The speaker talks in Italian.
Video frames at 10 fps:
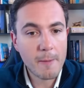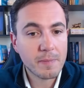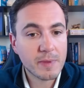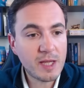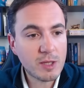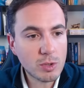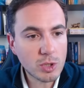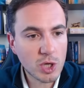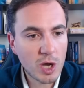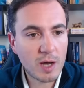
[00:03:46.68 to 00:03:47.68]
Detto
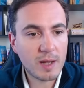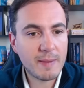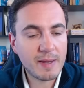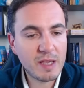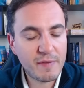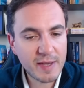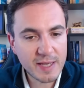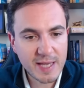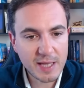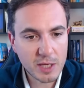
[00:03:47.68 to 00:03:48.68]
ciò, le Magnifiche
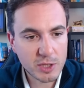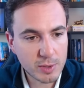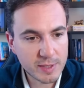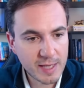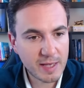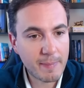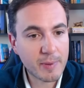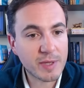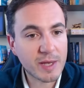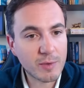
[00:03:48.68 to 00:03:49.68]
7 sono state
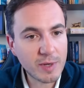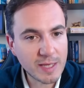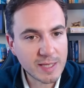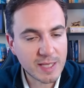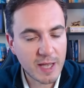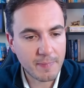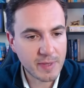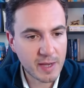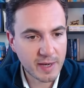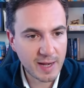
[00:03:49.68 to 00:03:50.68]
protagoniste
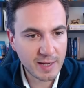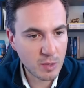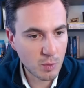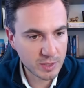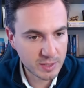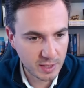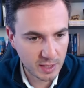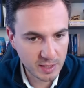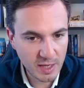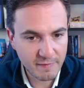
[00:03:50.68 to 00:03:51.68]
del rally di Wall
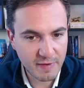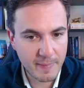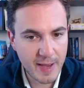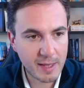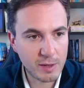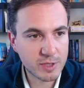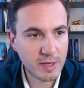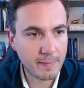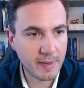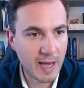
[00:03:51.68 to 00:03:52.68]
Street, va bene, lo
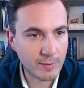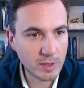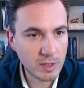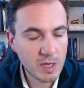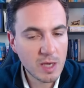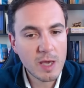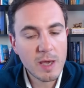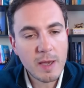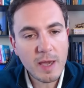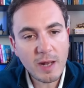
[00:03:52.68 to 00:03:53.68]
sappiamo
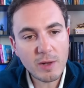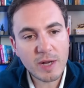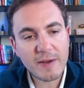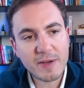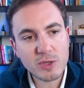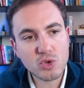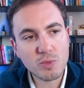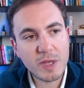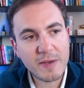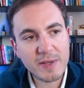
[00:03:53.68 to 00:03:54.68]
e allora va
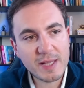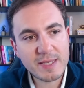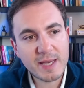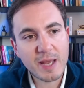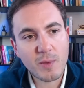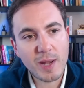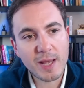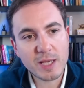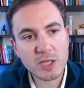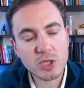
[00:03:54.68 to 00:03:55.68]
subito a evidenziare quelle
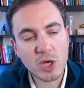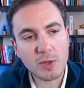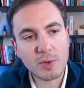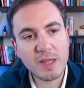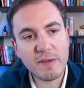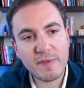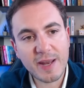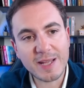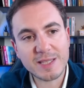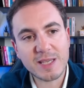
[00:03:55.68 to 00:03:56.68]
che sono le
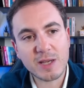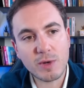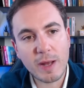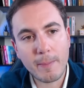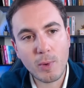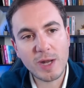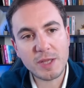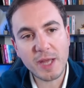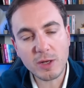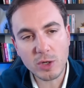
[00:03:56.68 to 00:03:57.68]
differenze con la bolla
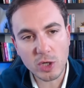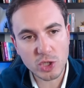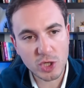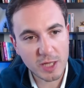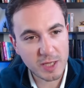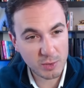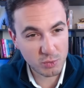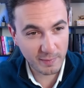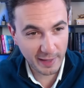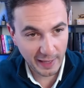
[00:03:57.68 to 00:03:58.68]
tecnologica del
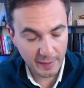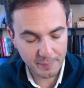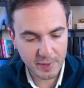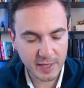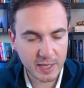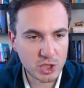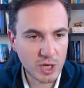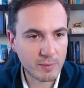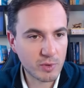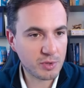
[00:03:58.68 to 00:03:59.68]
2000, perché già
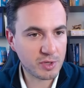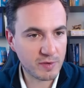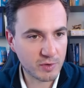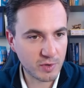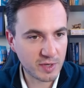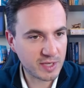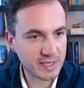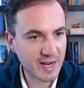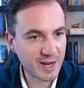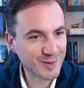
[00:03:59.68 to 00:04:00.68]
molti di voi si
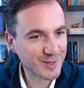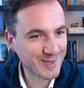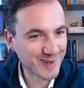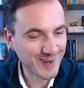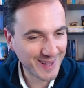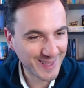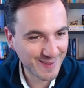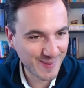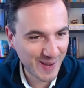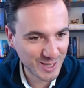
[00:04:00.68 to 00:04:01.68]
saranno straniti,
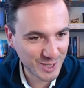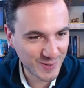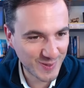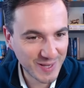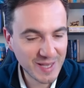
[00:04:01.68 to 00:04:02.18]
immagino,